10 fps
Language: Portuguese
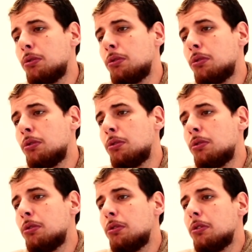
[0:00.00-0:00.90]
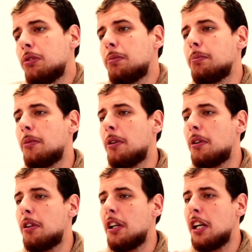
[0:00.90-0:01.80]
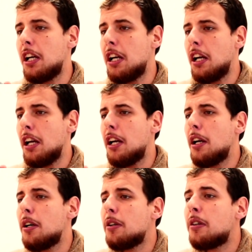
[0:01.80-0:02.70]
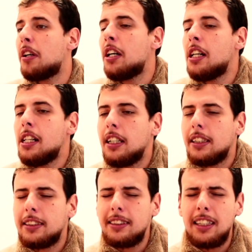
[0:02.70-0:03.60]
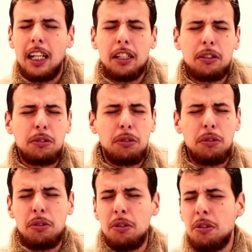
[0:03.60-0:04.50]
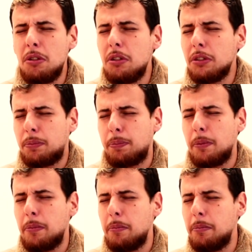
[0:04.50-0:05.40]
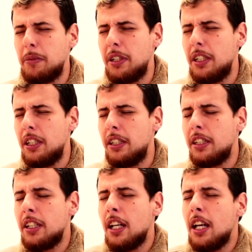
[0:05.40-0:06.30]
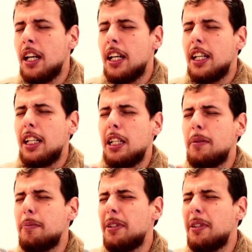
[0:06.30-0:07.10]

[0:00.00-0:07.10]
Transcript: Mas quando eu cheguei aqui, na igreja com eles, eu senti que ali era o meu lugar.